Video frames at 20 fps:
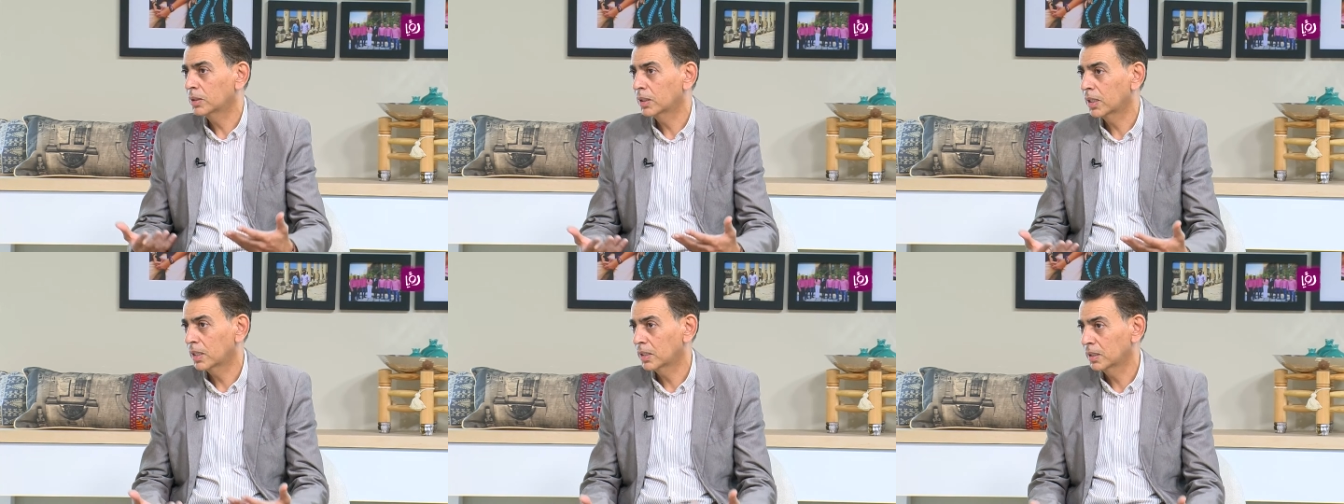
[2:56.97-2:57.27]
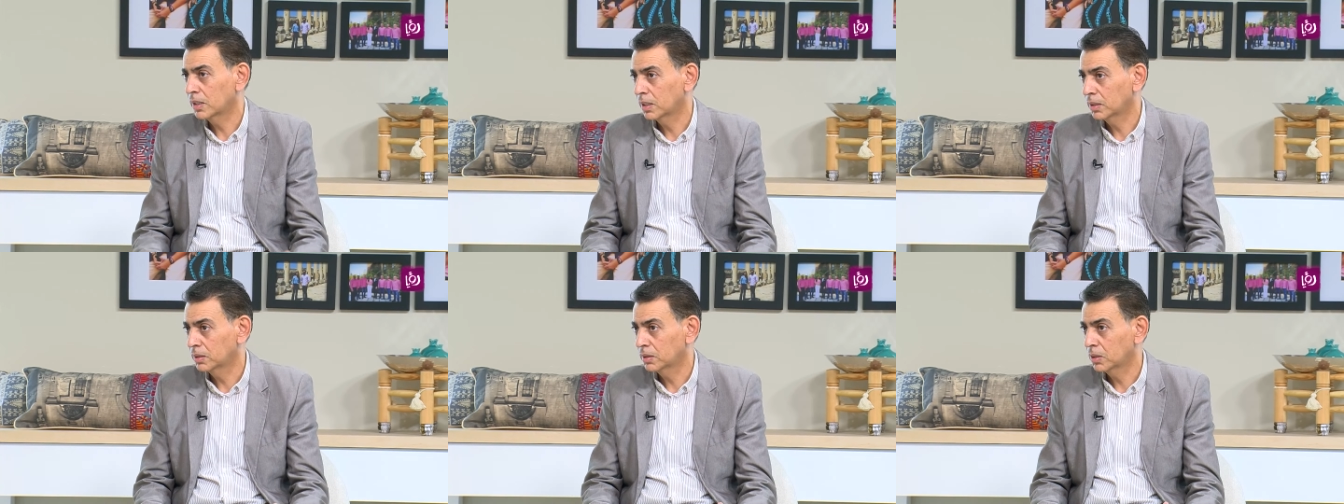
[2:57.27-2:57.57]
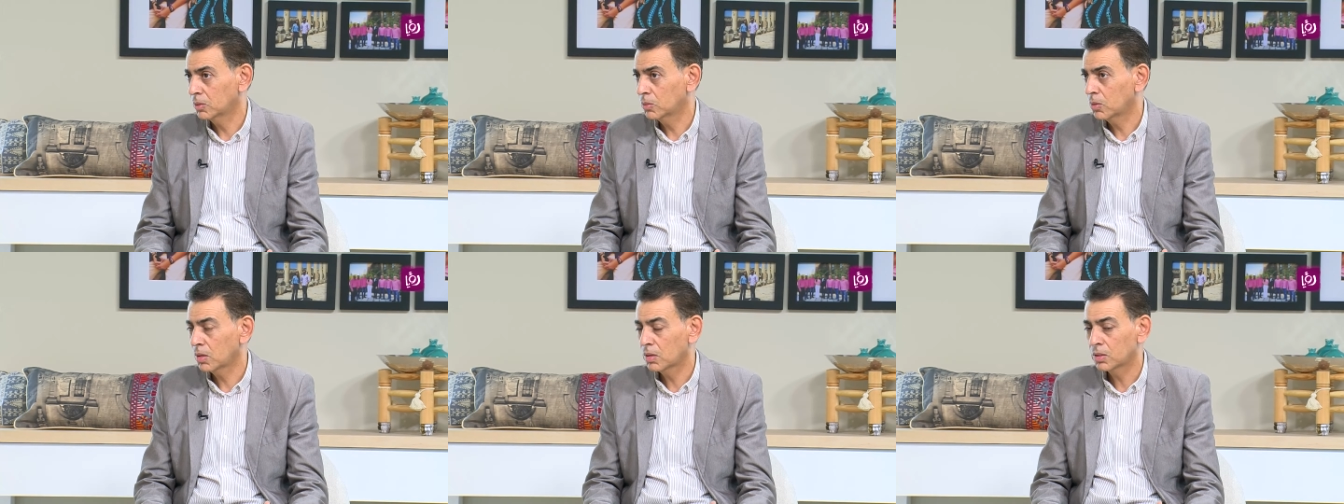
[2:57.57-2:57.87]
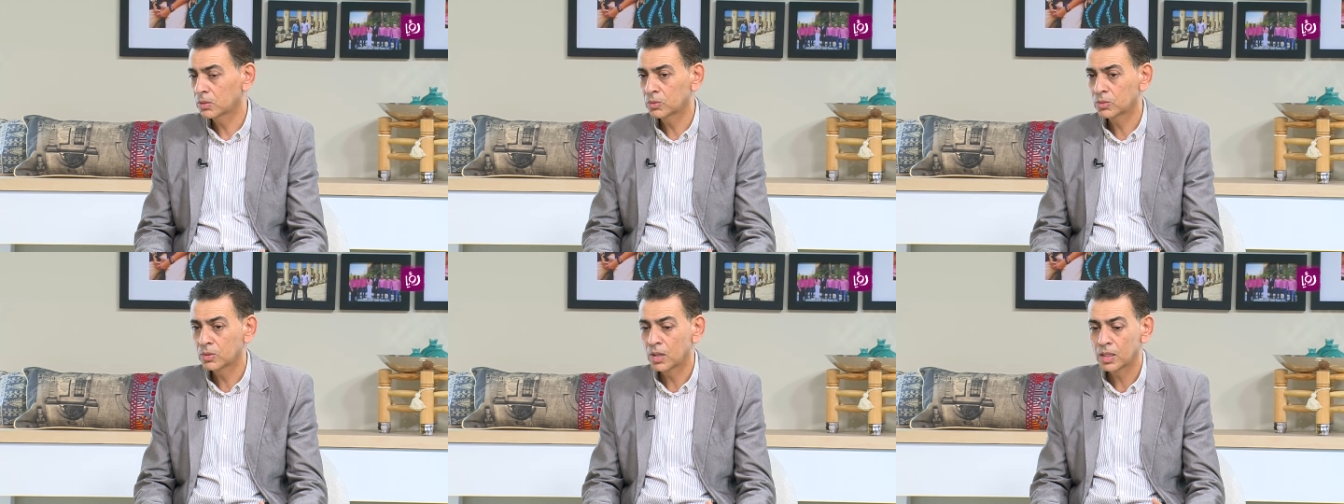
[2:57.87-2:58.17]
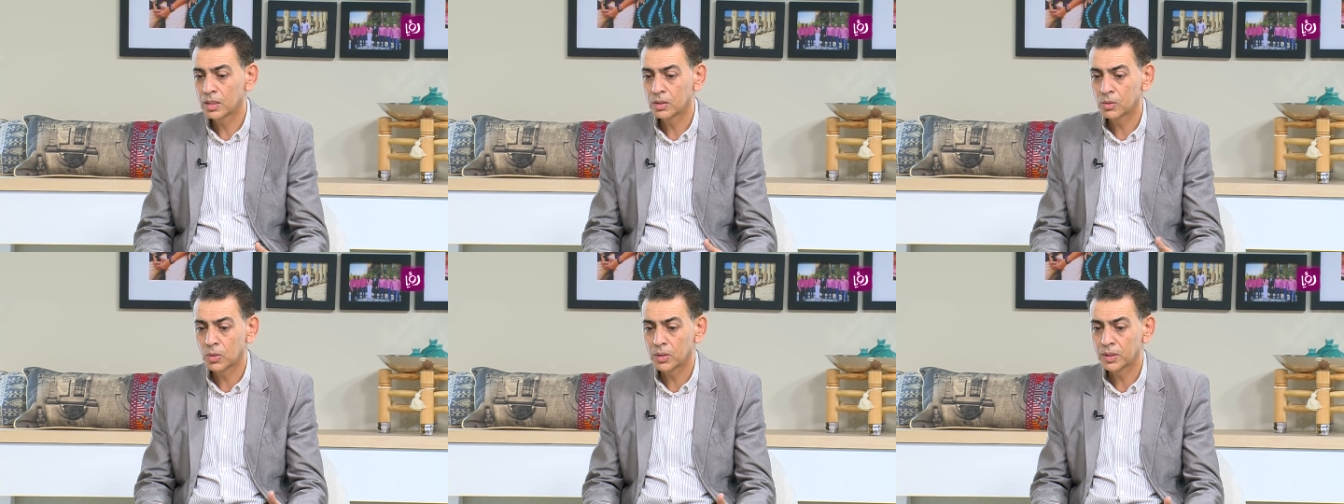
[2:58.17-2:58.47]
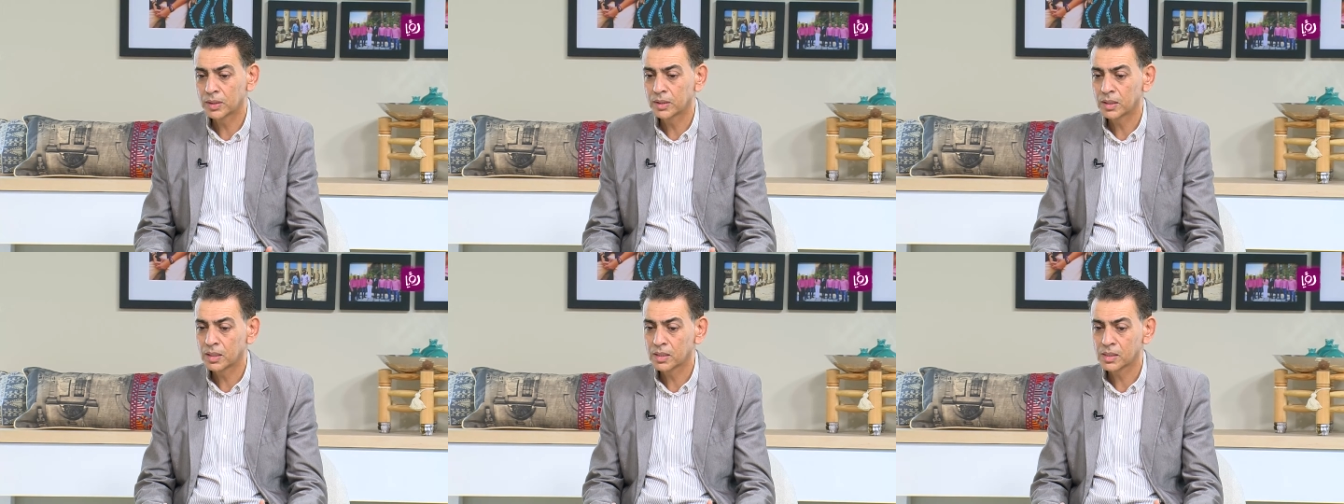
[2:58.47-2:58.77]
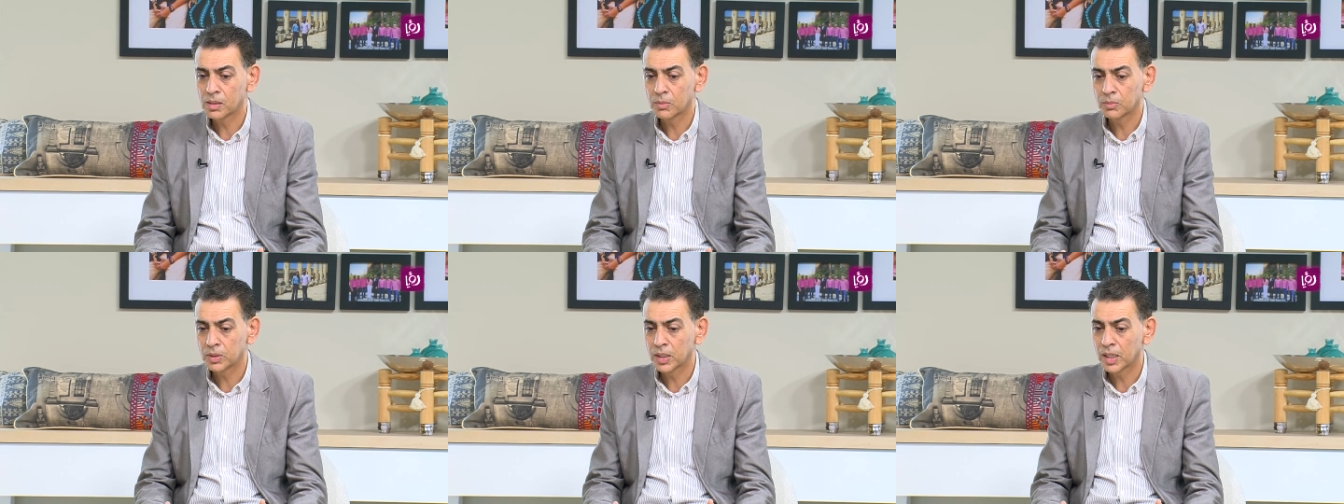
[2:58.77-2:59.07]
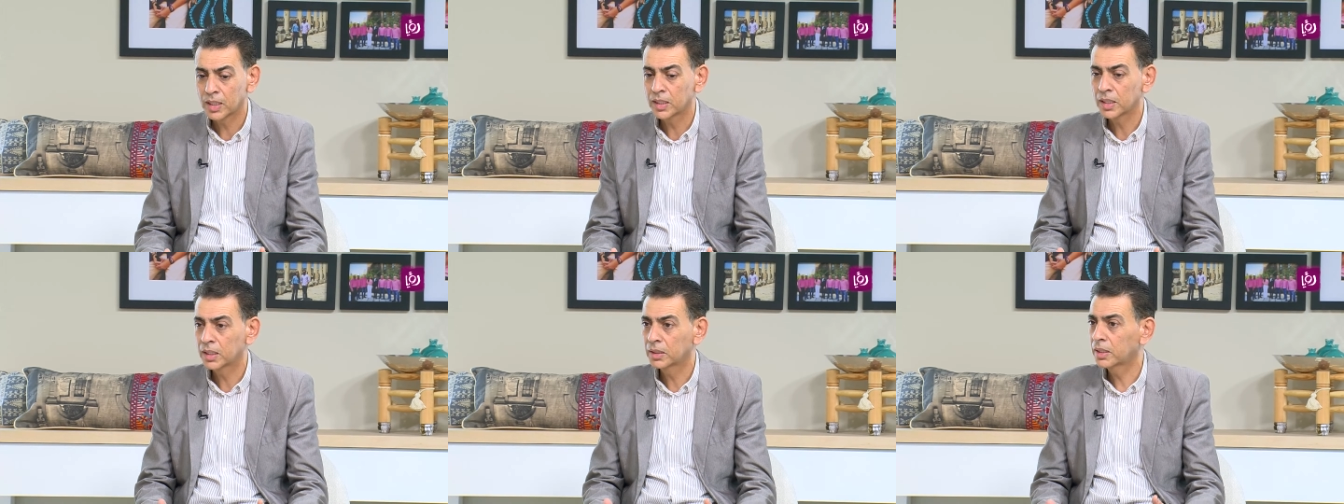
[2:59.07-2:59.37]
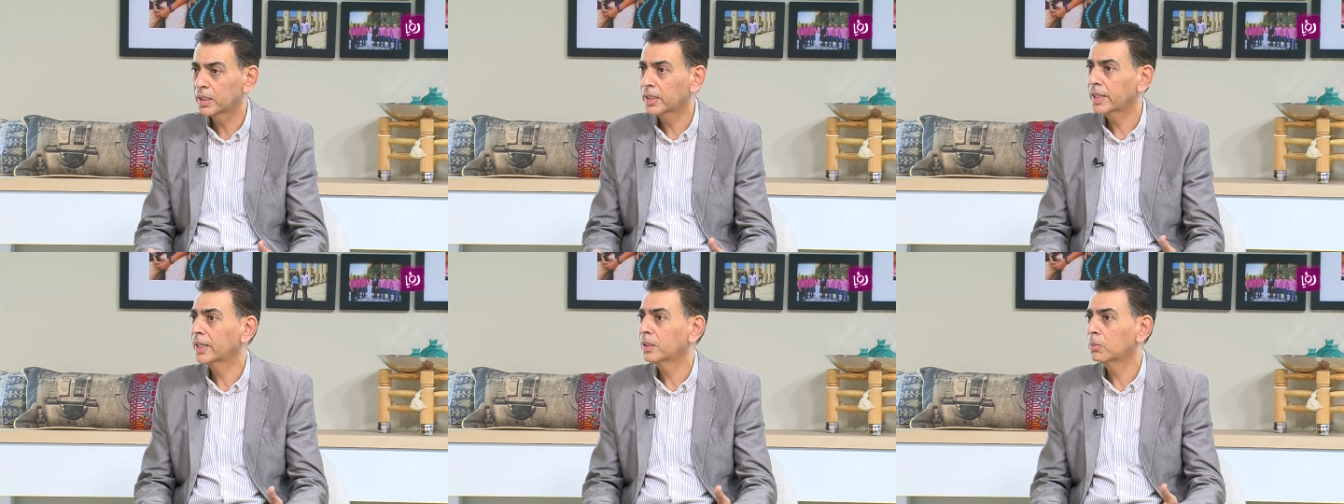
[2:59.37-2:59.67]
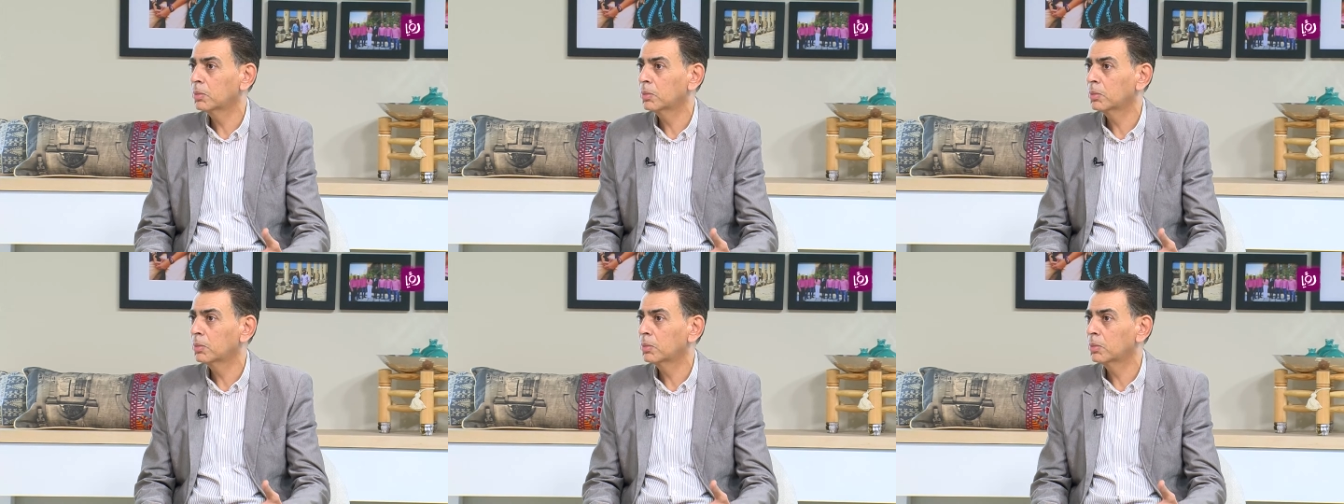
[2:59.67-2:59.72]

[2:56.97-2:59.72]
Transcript: كاريكاتير واذكر اني رسمت كاريكاتير يعني